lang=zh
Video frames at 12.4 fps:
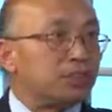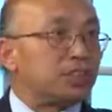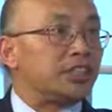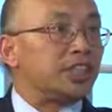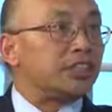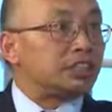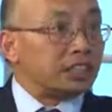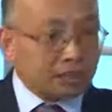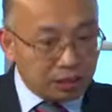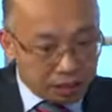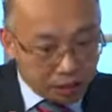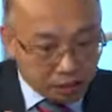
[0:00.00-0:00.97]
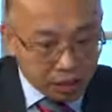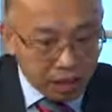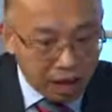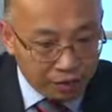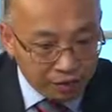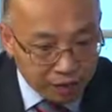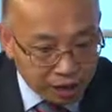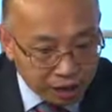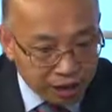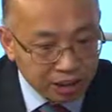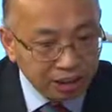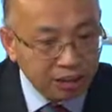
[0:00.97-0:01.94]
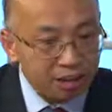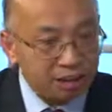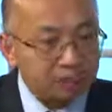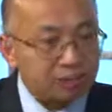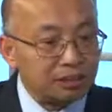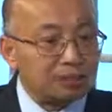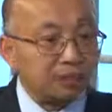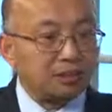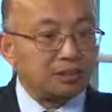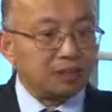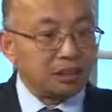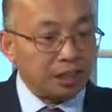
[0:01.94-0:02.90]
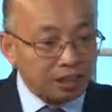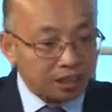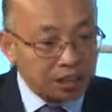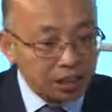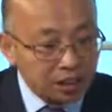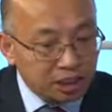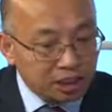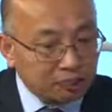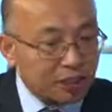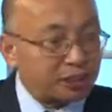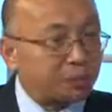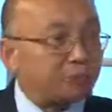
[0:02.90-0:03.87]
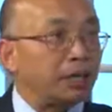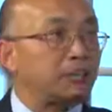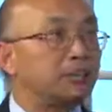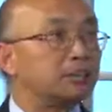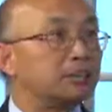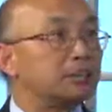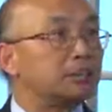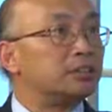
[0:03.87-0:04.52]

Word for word: 现在是叫做 governor 的经济，呃，经济发展办公室。